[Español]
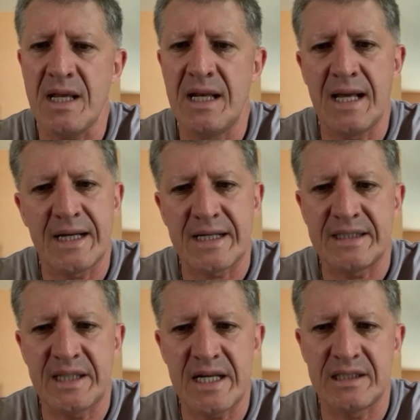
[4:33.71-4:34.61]
La
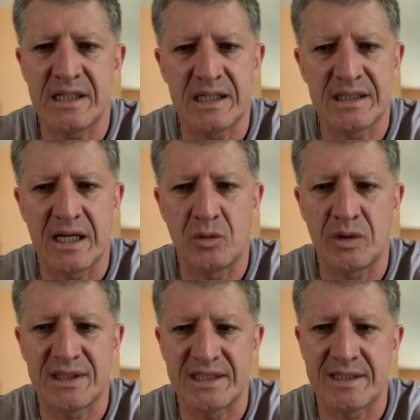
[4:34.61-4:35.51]
carretera de las
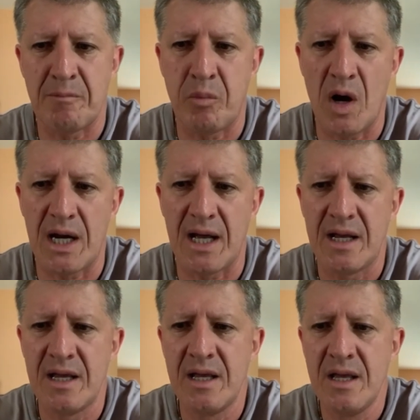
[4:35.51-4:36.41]
lagunas de Sempoala